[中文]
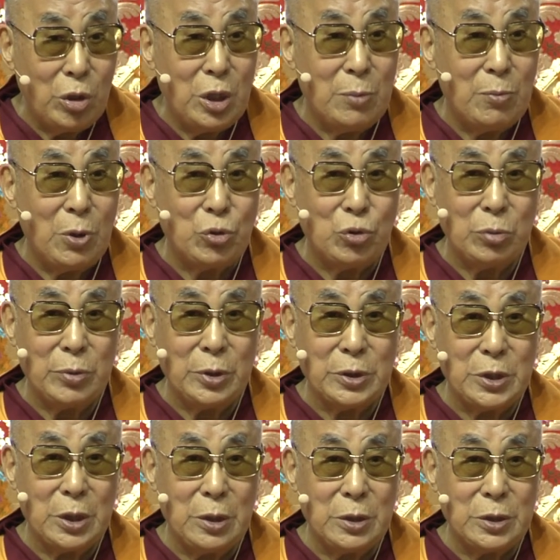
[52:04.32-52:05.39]
这一种的找
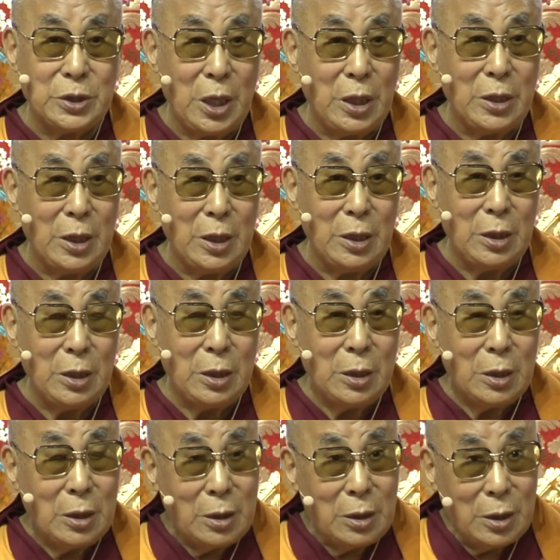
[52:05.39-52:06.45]
不到所要
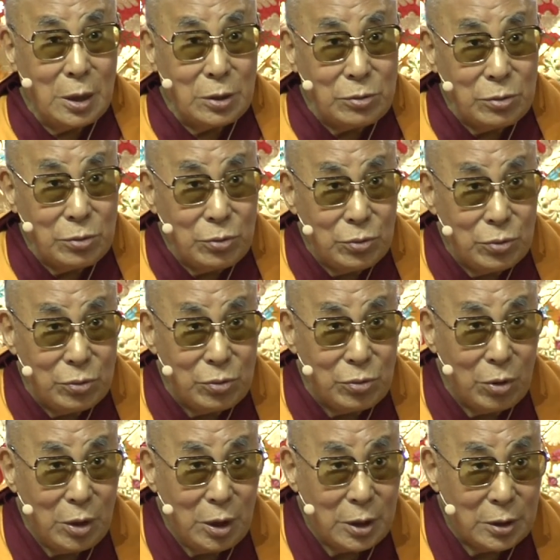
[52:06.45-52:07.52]
反驳的是
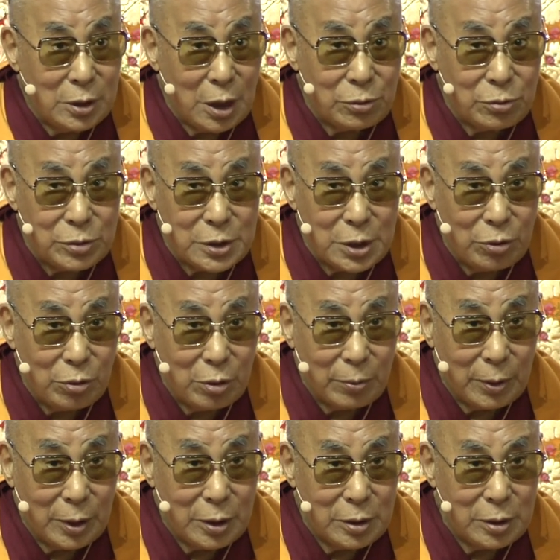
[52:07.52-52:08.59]
尽上而有，
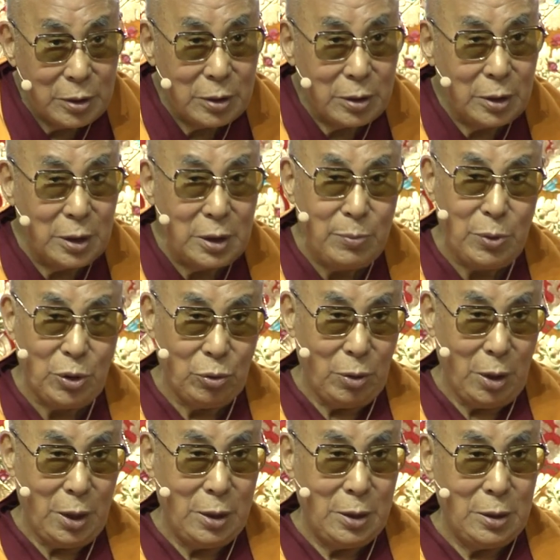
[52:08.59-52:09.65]
而不是说尽本
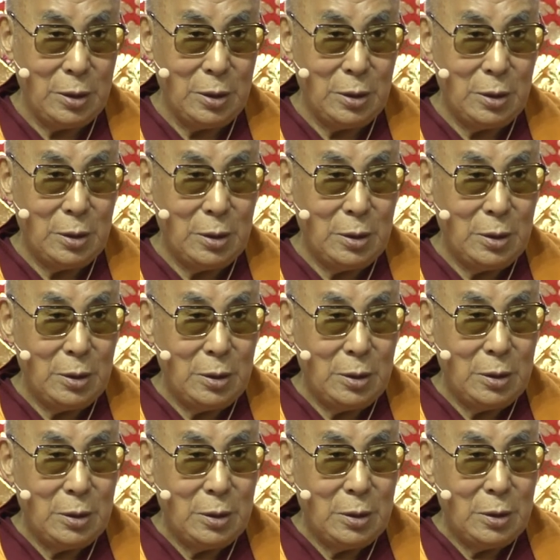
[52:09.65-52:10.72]
身的
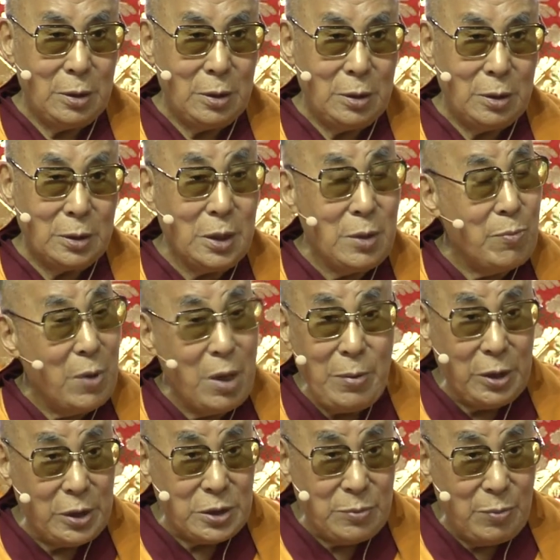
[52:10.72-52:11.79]
存在啊。
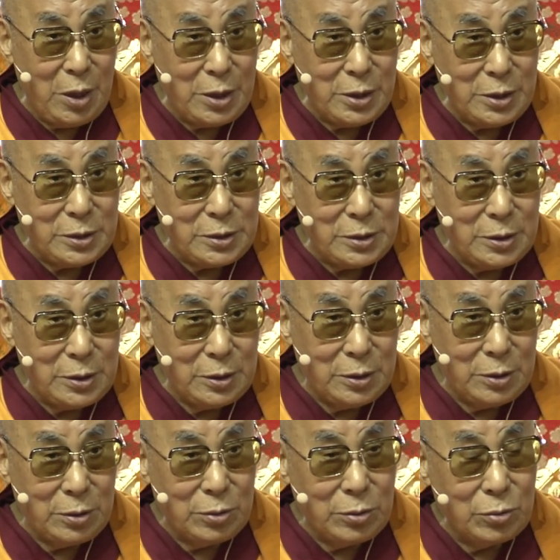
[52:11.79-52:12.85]
这
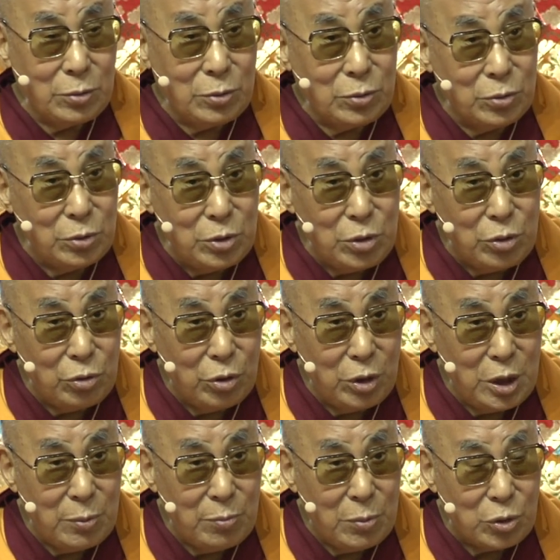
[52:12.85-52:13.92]
所以。
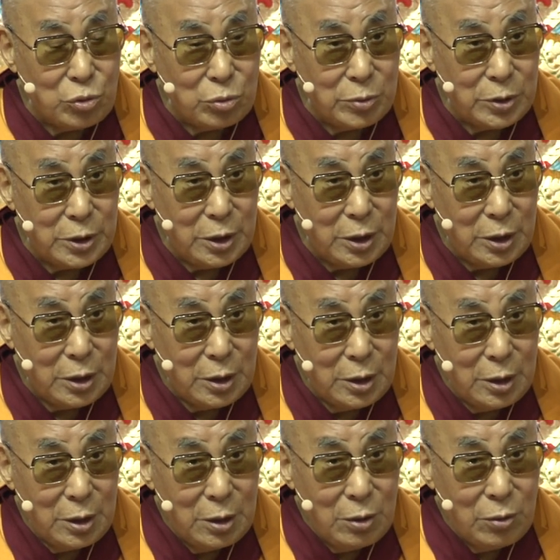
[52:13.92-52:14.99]
寻找之后找不到，